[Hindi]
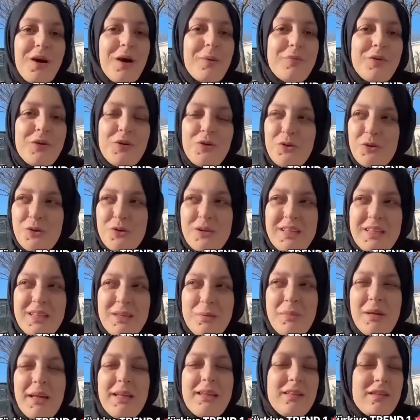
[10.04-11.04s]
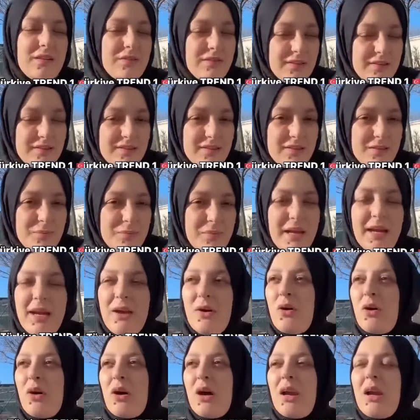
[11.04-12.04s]
थी शुभ शुभ के हवाले से
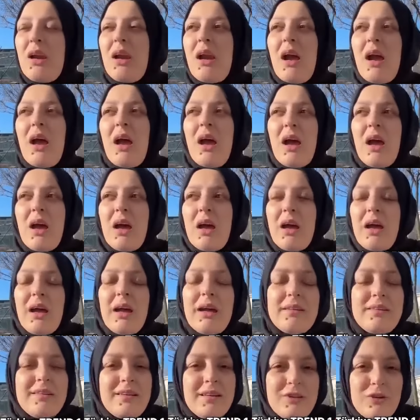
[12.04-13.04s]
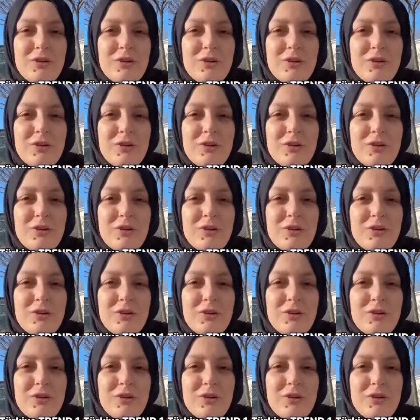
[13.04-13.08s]
और उस वीडियो में उन्होंने